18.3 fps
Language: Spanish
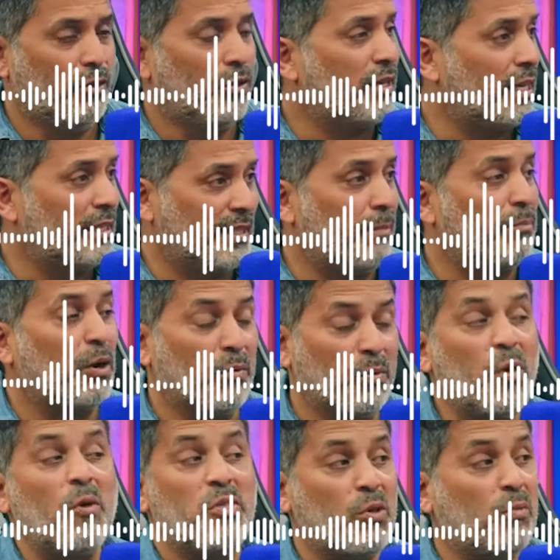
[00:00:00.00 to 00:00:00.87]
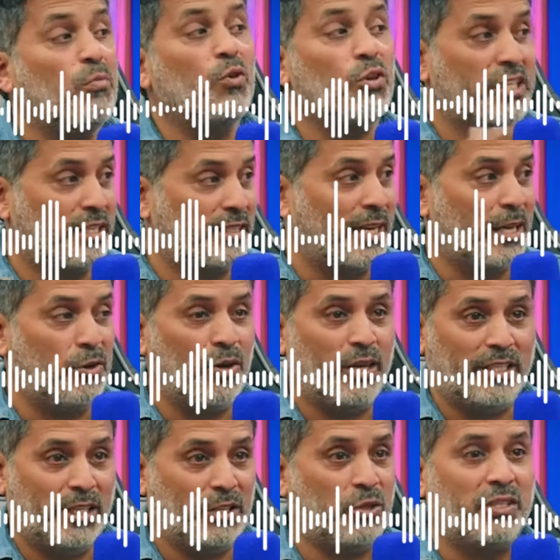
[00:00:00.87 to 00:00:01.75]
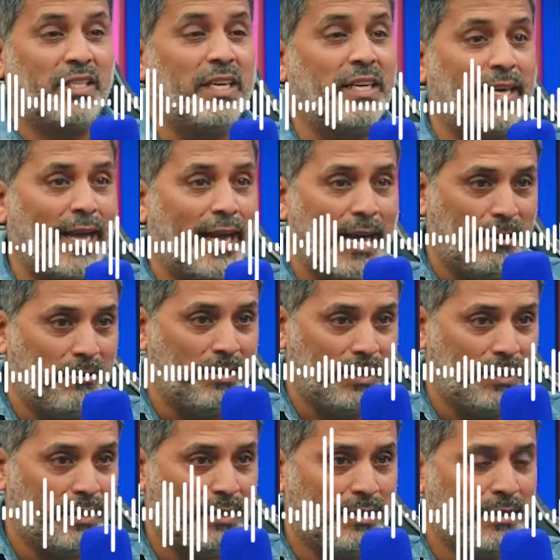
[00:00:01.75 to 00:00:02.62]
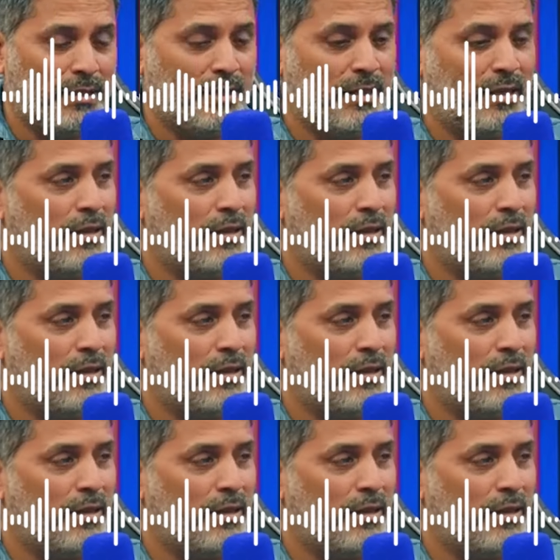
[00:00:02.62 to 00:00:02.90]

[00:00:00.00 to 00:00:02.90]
¿No? Que está promoviendo muchas ayudas y eso es innegable.